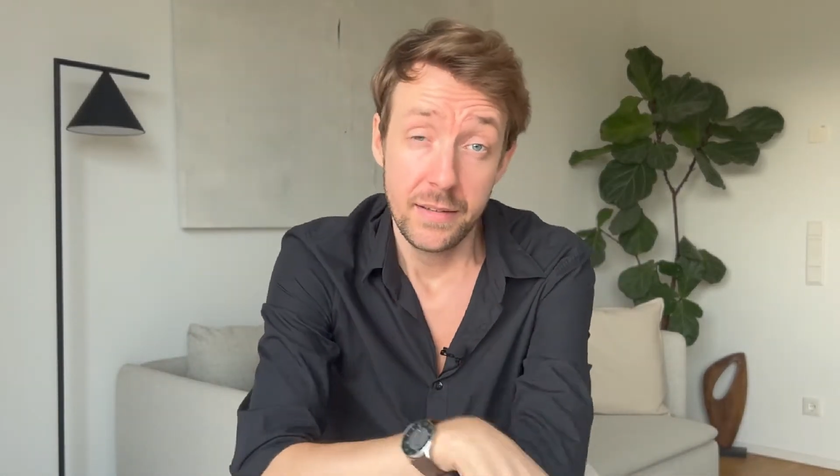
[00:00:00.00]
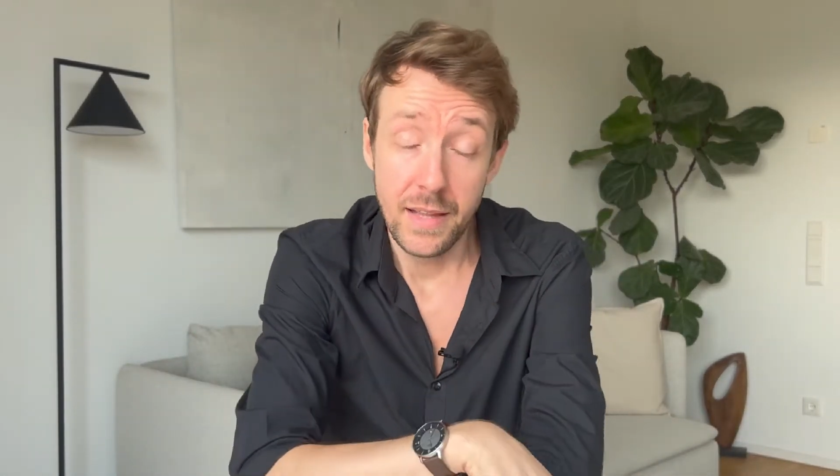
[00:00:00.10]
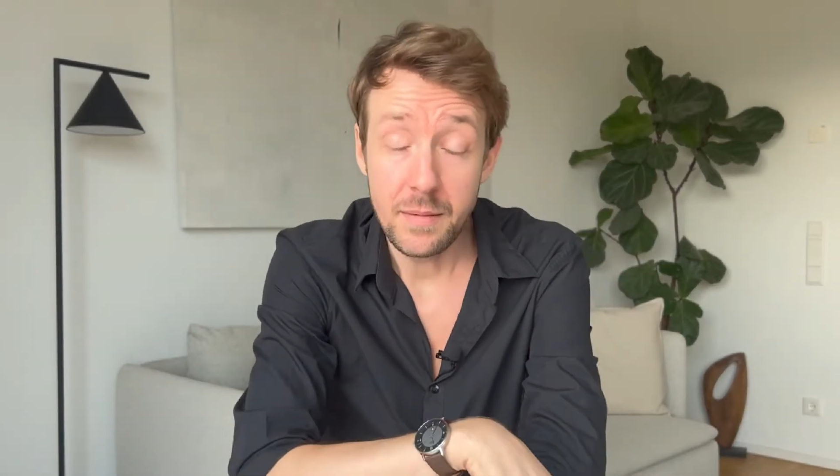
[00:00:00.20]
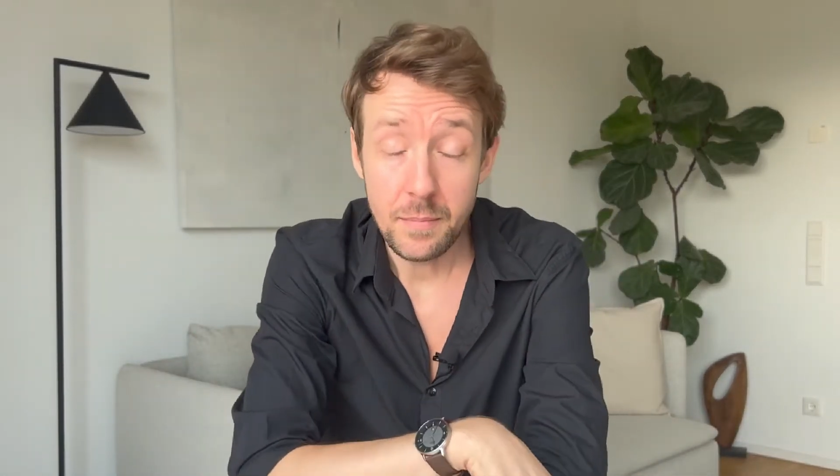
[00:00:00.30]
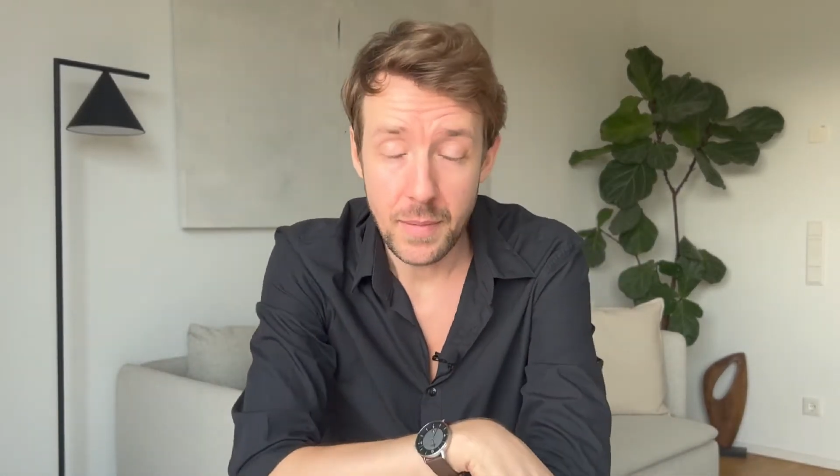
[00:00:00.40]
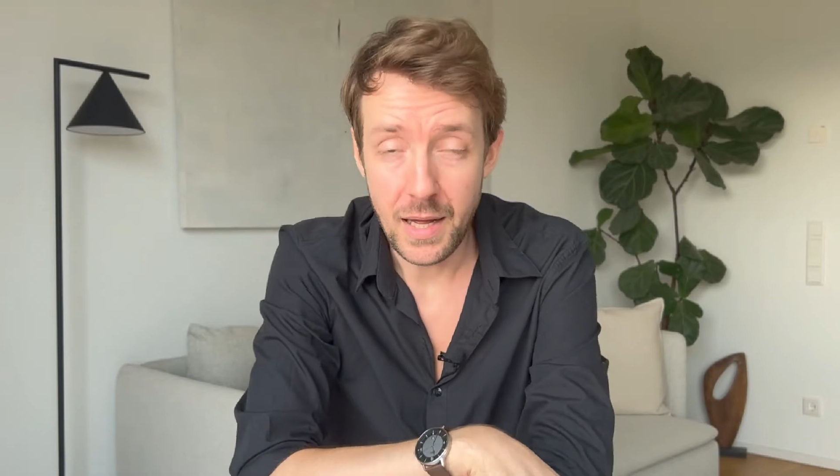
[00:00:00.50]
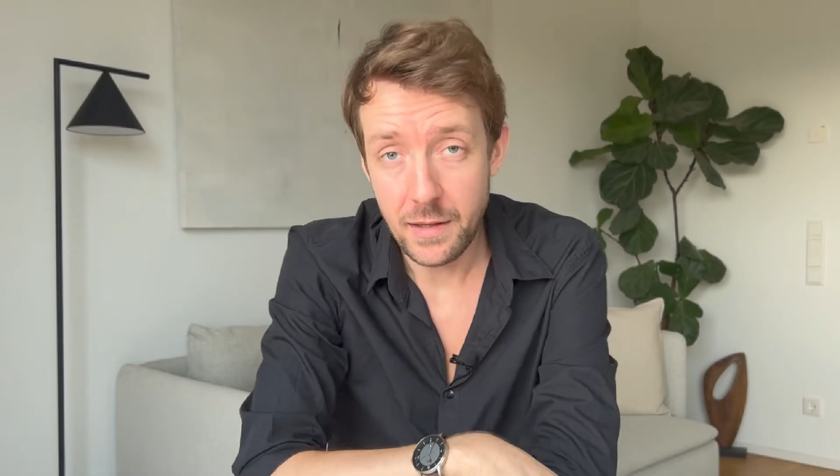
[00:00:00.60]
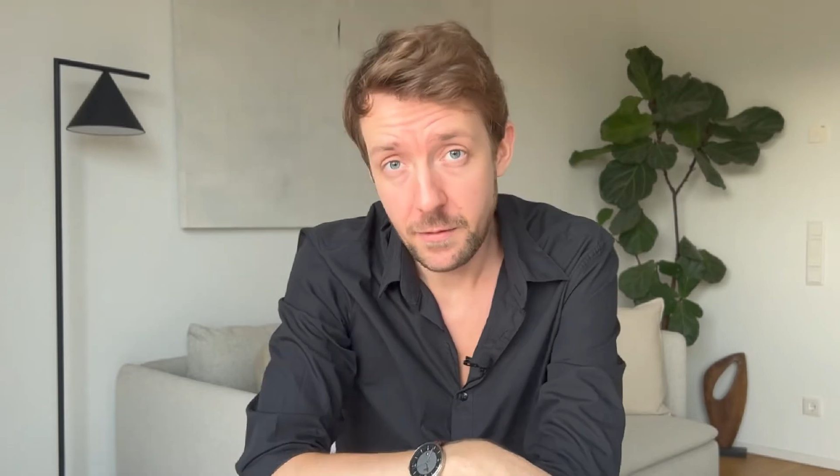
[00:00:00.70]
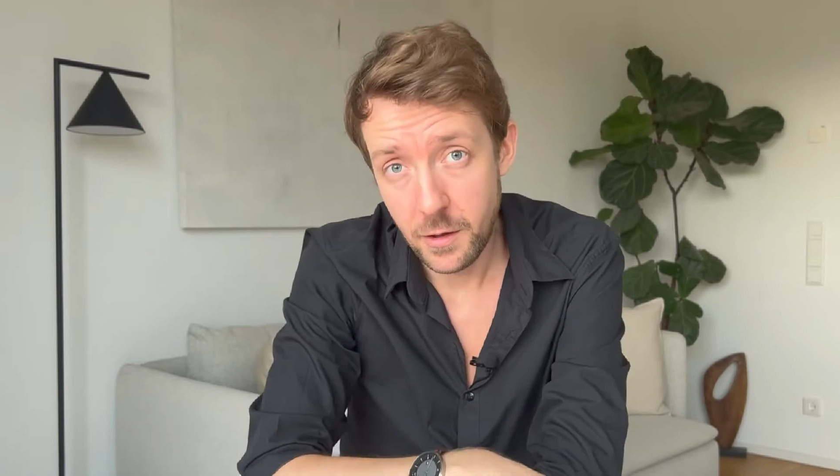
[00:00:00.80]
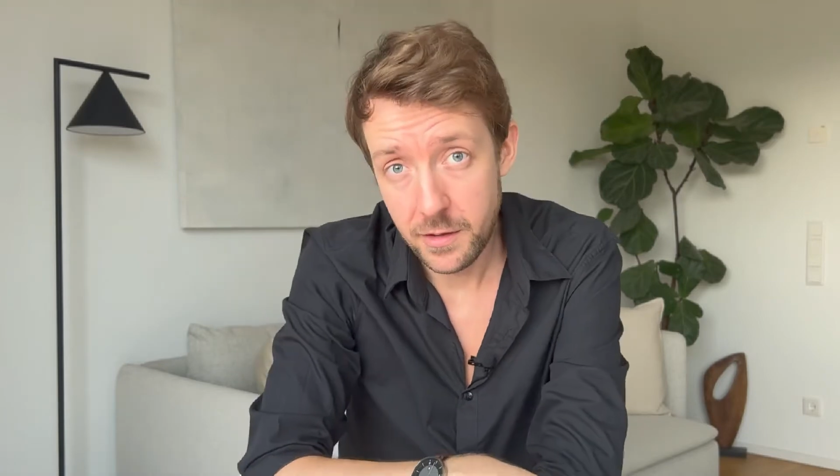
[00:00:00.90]
Dann
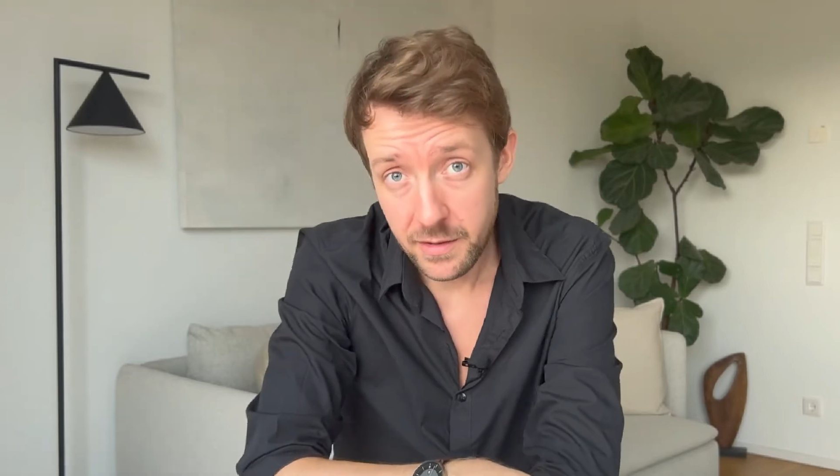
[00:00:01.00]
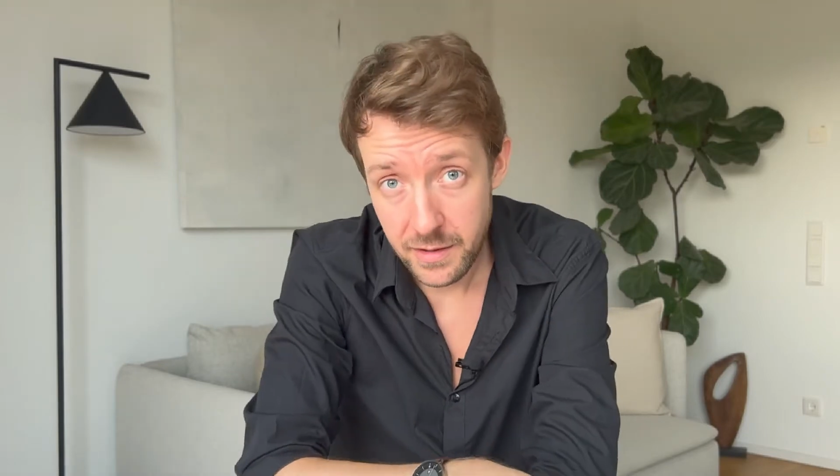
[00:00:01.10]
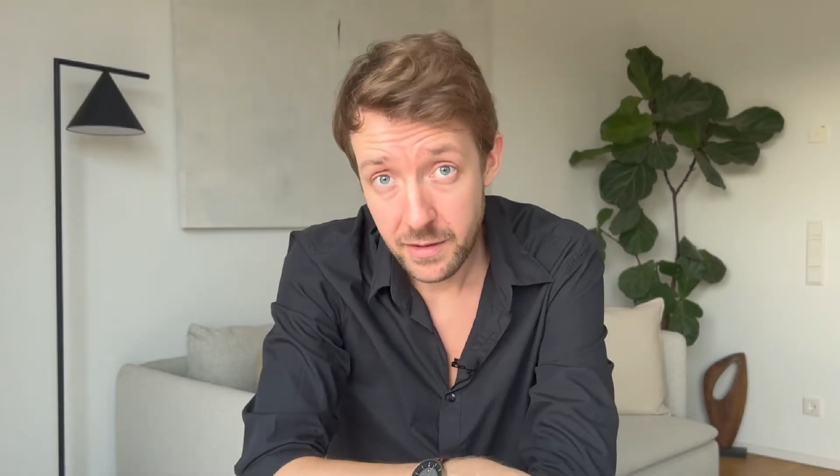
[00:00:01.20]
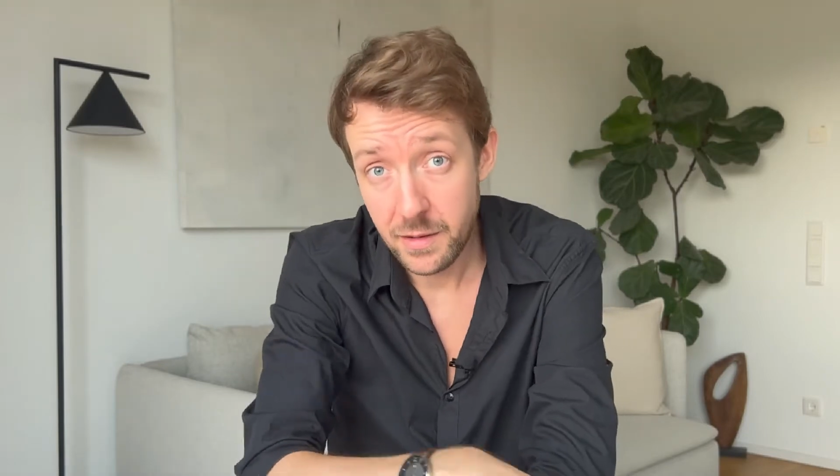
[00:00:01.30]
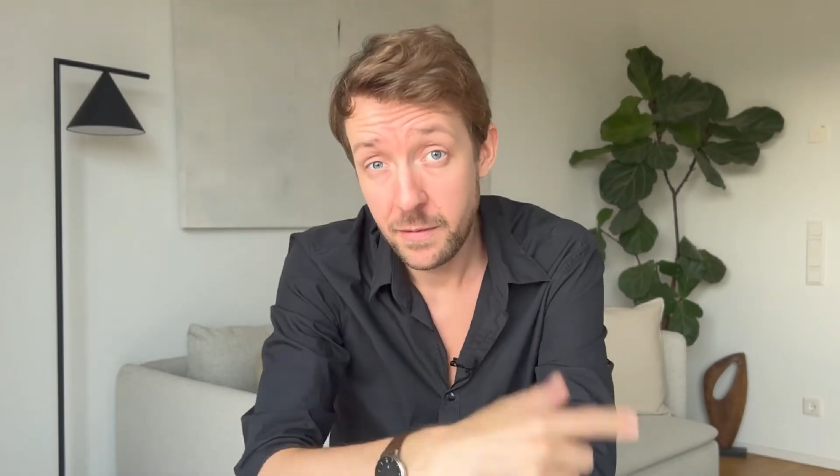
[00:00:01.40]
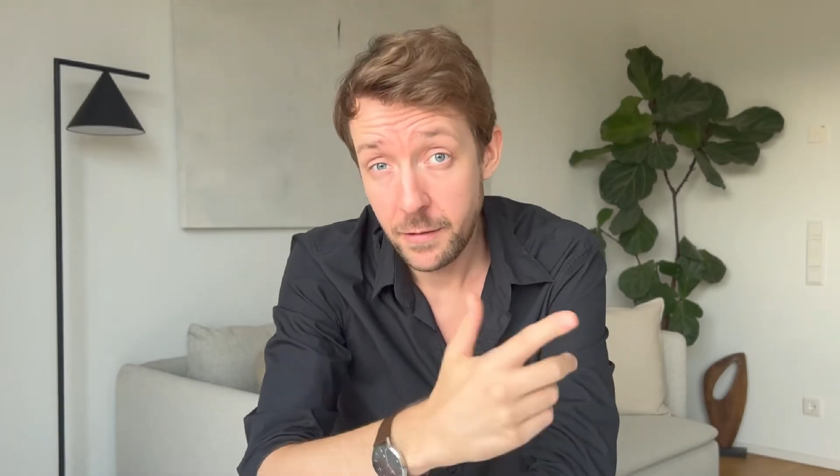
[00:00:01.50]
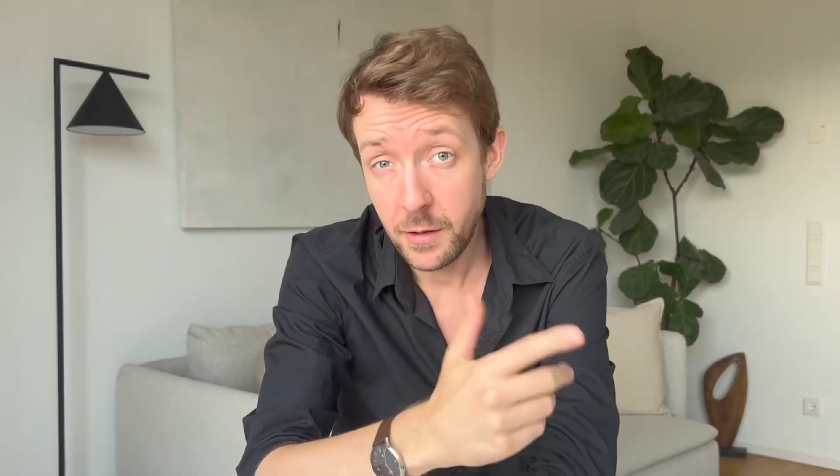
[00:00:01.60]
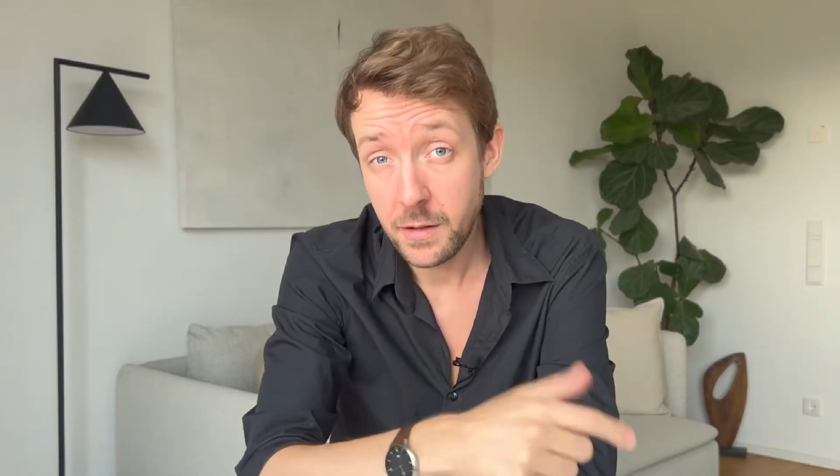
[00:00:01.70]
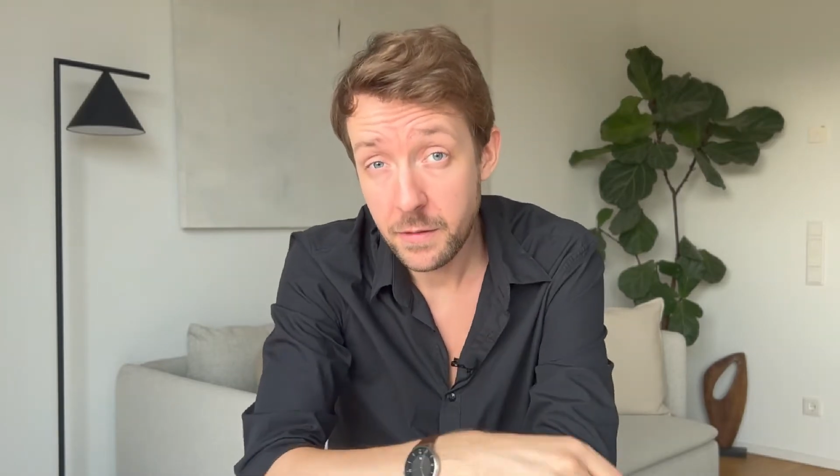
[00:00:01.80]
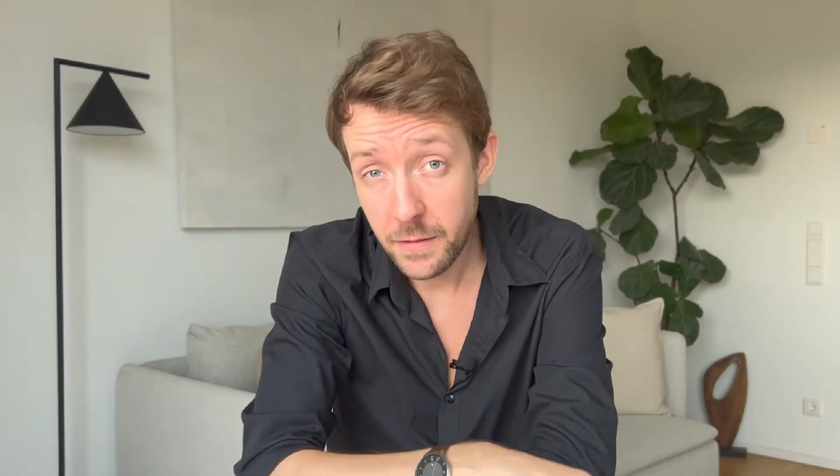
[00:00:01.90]
beantworte dir
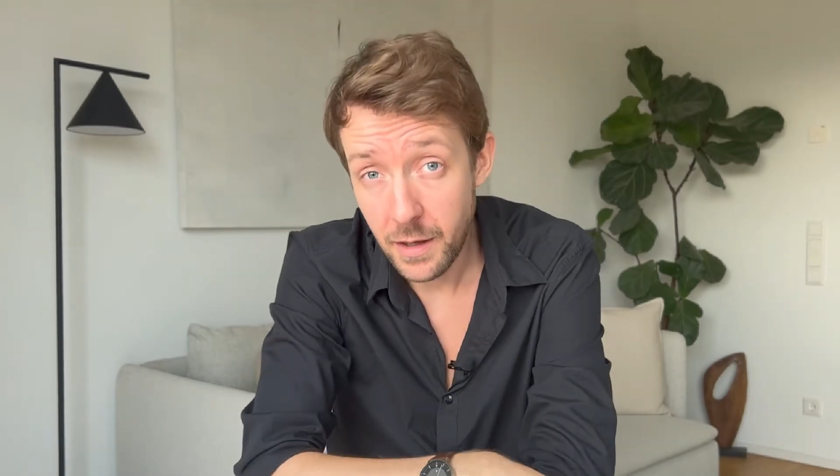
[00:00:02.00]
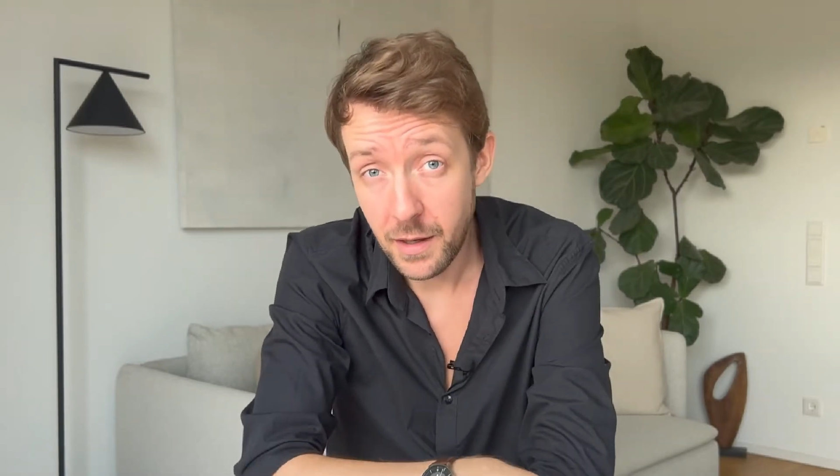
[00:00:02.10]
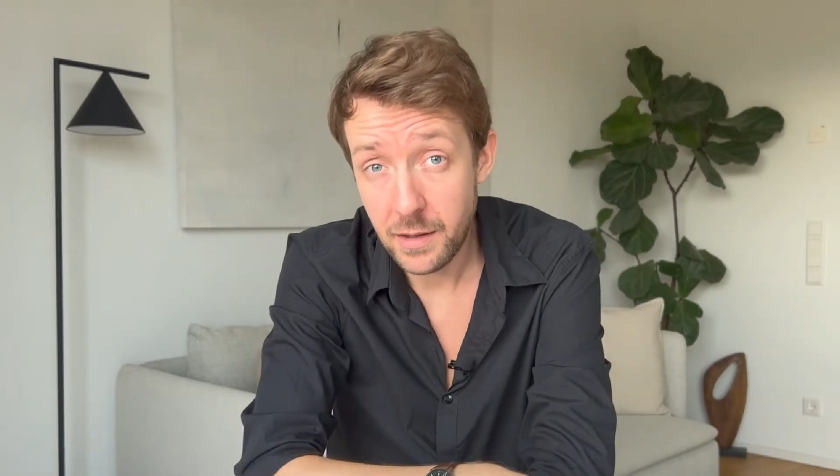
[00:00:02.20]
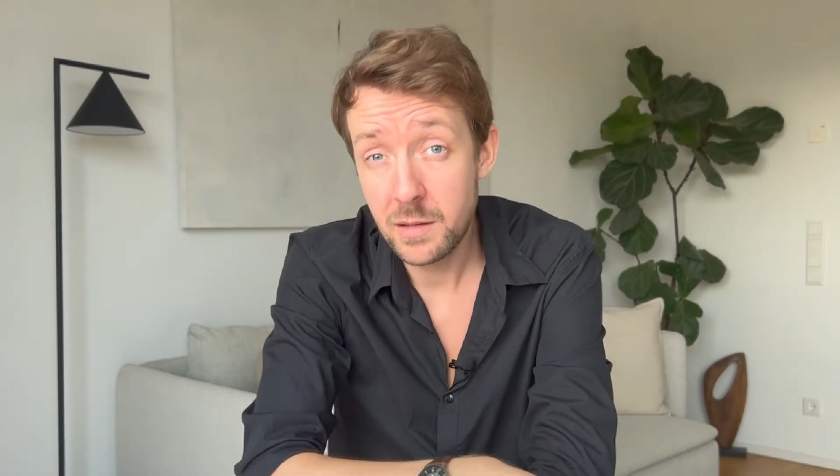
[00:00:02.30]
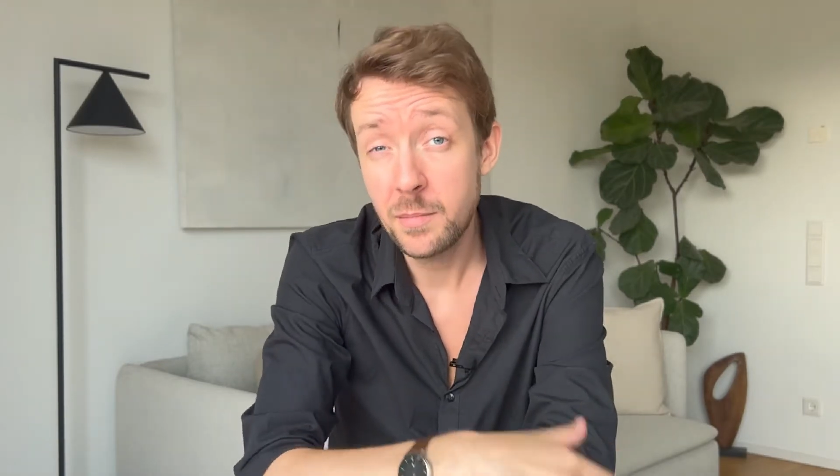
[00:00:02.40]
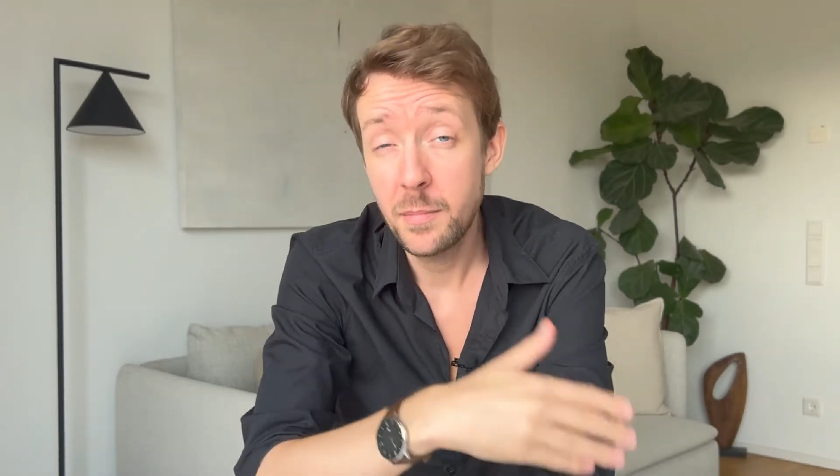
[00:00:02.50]
folgende Frage,